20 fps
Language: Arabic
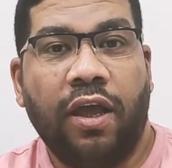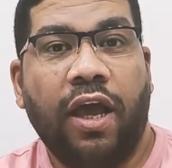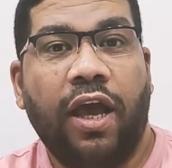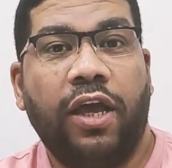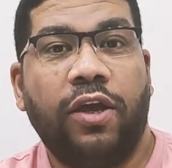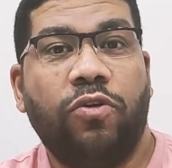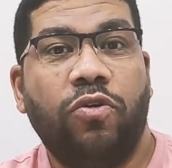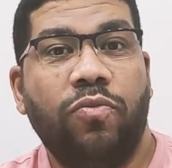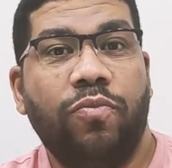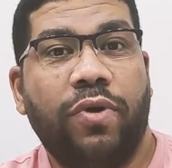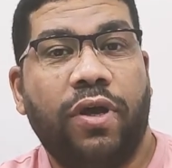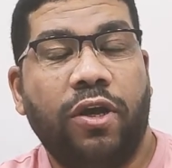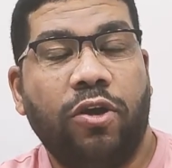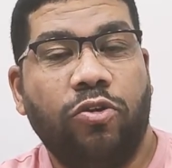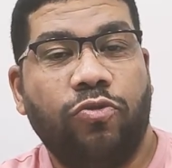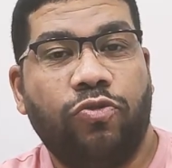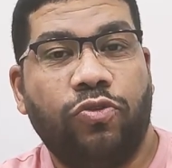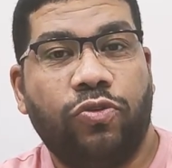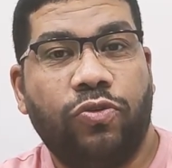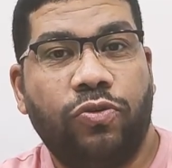هيكون
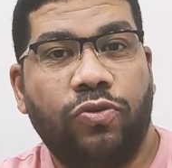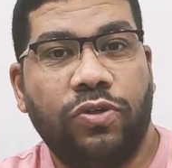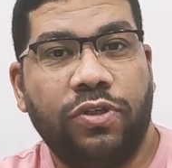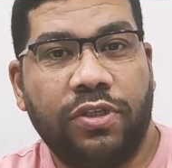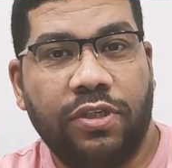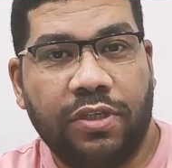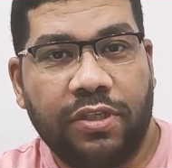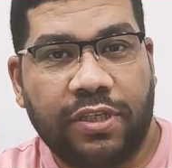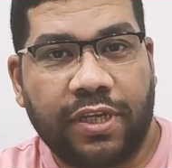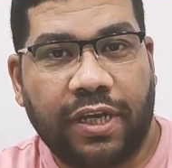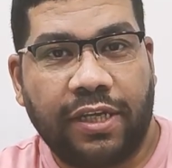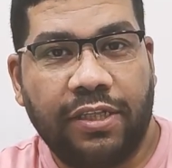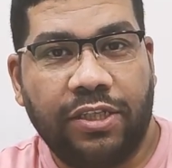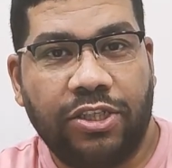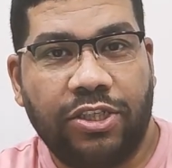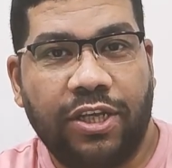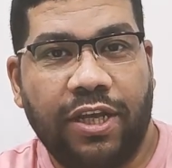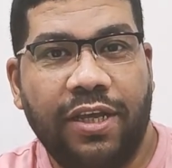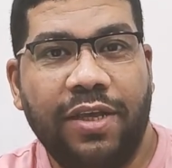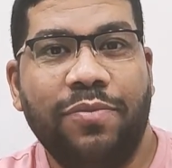معاكم في الكورس سعيد
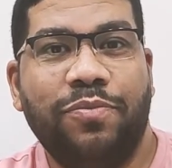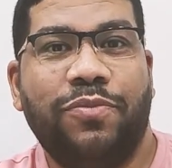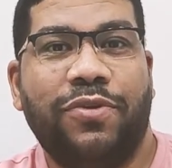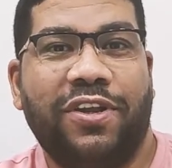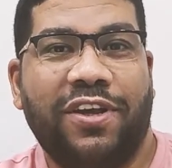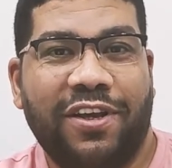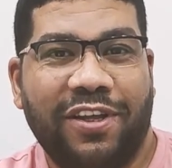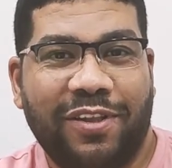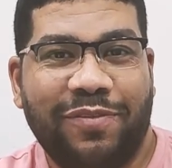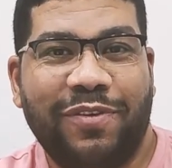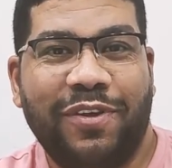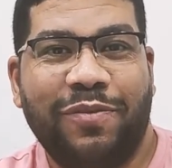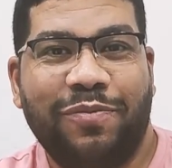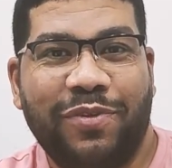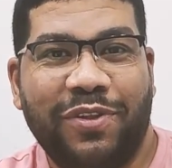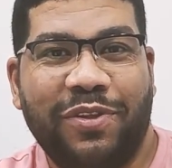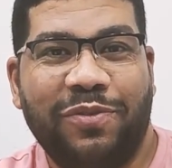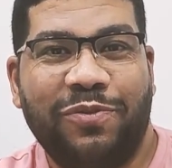الشايب من اكاديميه بيت